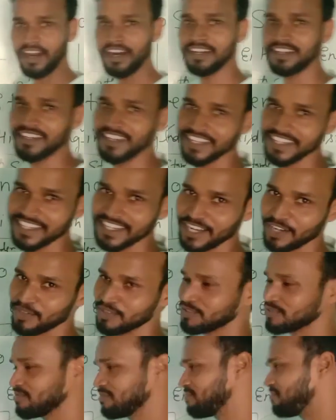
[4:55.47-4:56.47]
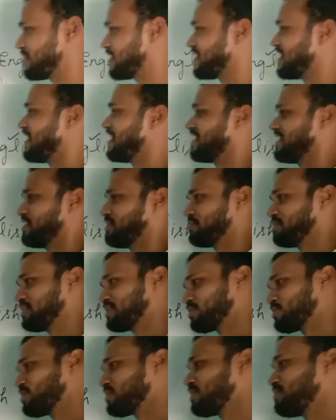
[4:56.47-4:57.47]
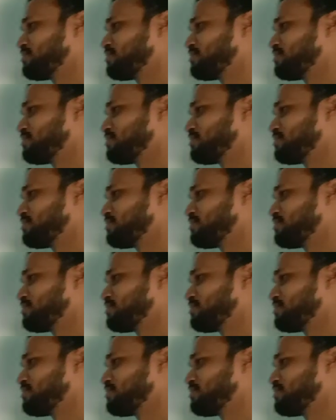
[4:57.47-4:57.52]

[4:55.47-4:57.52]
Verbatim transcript: डांट नहीं रहा हूँ बता रहा हूँ इसको